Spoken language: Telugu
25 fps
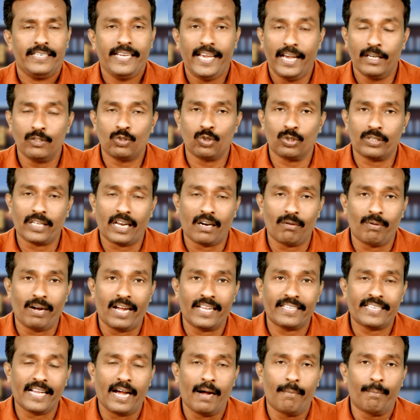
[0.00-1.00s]
ఏసు
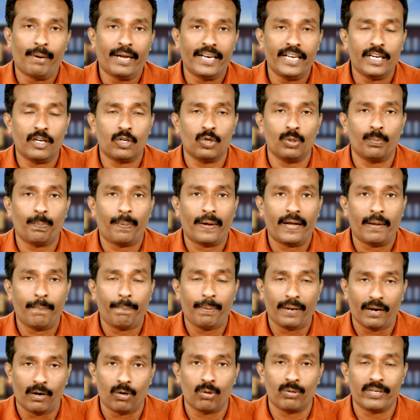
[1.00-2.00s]
తర్వాత మరేకు
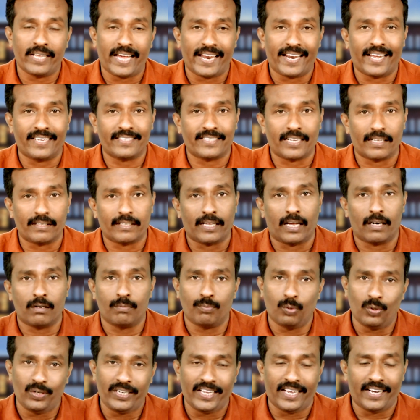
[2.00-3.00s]
పిల్లలు ఉన్నారా
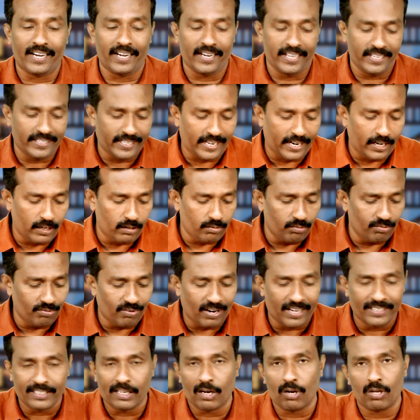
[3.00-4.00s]
సంతానం పుట్టారా లేదా అనేటి
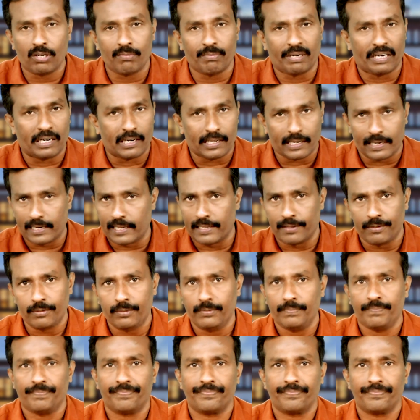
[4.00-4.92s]
వివాదాల్లోకి మనం వెళ్ళలేదు